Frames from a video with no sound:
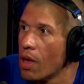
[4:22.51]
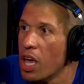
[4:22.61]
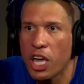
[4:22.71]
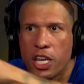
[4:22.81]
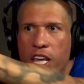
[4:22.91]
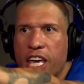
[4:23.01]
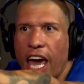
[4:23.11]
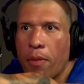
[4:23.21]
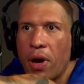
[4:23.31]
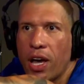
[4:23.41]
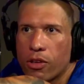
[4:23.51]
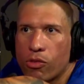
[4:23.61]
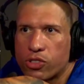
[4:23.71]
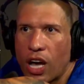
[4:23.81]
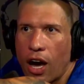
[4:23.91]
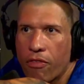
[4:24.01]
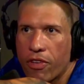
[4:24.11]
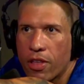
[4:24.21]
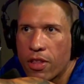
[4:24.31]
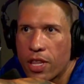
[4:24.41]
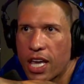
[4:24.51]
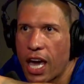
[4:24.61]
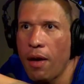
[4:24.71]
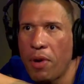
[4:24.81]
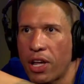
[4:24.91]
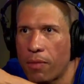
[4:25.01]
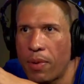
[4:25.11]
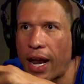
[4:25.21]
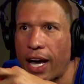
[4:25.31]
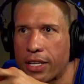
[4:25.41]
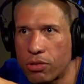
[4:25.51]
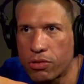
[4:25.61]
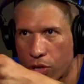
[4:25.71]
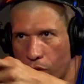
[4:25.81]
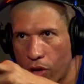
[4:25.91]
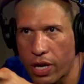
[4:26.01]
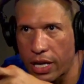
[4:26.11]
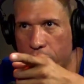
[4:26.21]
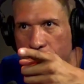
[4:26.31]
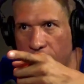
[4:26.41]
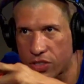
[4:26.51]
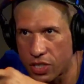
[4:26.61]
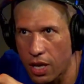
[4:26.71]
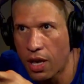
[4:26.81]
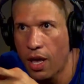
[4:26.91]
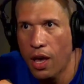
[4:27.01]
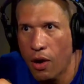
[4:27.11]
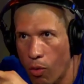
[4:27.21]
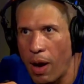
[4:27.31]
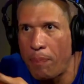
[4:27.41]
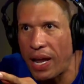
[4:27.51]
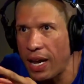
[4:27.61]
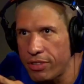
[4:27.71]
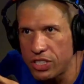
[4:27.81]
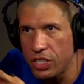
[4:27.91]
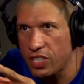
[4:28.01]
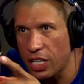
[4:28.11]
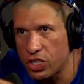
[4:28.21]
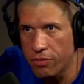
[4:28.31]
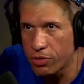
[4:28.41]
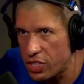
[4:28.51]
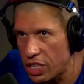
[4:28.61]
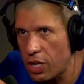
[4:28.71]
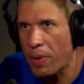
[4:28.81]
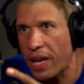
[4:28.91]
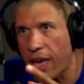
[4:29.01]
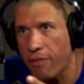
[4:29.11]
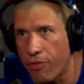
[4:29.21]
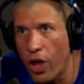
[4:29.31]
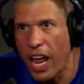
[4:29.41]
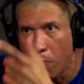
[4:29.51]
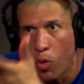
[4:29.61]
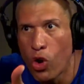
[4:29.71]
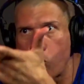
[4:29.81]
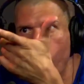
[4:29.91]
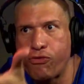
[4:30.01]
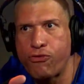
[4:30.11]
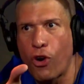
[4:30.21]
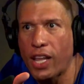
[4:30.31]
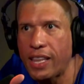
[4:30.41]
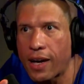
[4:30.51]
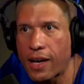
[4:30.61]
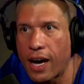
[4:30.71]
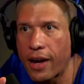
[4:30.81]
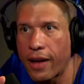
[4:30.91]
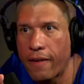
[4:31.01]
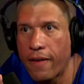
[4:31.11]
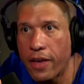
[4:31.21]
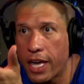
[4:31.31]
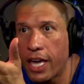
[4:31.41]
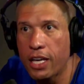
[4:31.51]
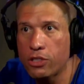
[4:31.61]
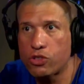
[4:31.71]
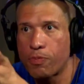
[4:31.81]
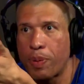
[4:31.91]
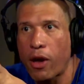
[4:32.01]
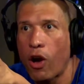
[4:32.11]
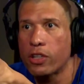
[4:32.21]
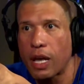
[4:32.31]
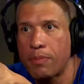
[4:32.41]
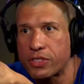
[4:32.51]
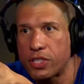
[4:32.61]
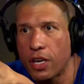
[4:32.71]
E ninguém manda um salve. Ninguém Não. manda um barato. Então o que eu quero dizer assim uma palavra de incentivo, seja para quem for, é muito foda, cara. E isso pegou, sabe falou, assim.